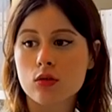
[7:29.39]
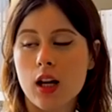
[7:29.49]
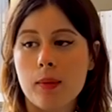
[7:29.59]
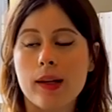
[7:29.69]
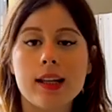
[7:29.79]

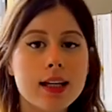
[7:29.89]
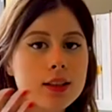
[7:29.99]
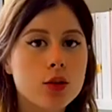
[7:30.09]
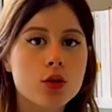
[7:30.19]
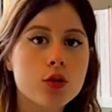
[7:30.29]
donc de la
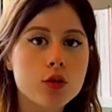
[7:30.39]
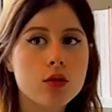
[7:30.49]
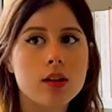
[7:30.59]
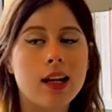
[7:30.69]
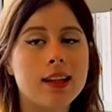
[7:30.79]
Pléiade,
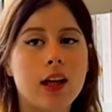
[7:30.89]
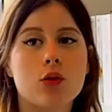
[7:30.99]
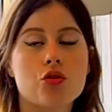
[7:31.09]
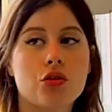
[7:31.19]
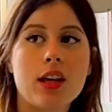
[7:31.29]
que la
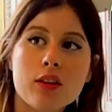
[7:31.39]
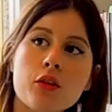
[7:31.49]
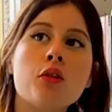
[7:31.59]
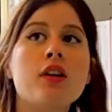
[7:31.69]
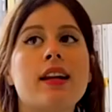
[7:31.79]
littérature
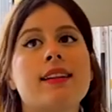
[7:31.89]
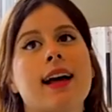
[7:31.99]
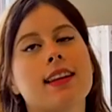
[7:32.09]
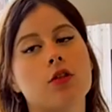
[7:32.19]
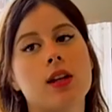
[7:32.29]
jeunesse, que
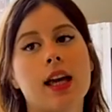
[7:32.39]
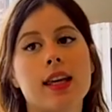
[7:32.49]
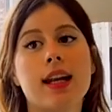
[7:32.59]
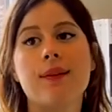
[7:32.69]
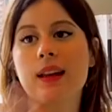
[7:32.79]
la
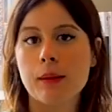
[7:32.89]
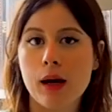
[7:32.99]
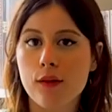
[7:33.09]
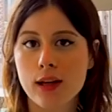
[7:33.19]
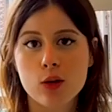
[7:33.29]
littérature sérielle
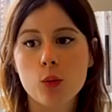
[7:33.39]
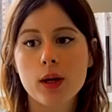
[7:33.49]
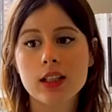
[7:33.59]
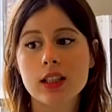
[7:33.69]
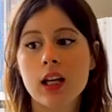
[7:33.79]
avec les
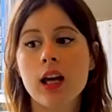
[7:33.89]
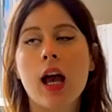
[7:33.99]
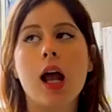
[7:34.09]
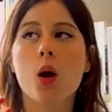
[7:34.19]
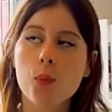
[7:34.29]
Marvel et compagnie.